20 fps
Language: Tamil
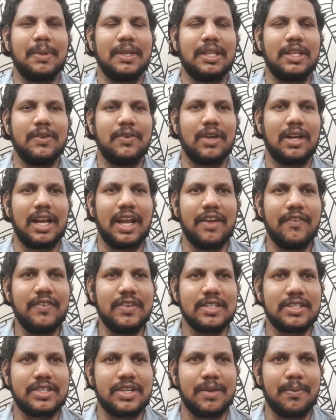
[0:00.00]
பற்றி ஒரு லைஃப்
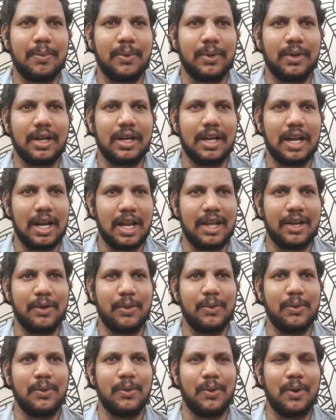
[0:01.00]
ஹிஸ்ட்ரி போட்டால்
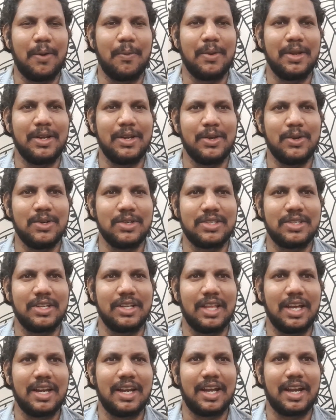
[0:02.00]
நல்லாயிருக்கும் அப்படின்னு
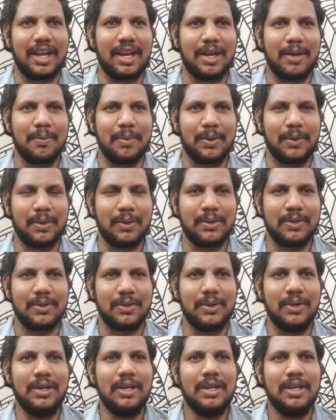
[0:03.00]
யோசித்து தான் நாங்கள் என்ன பண்ணோம்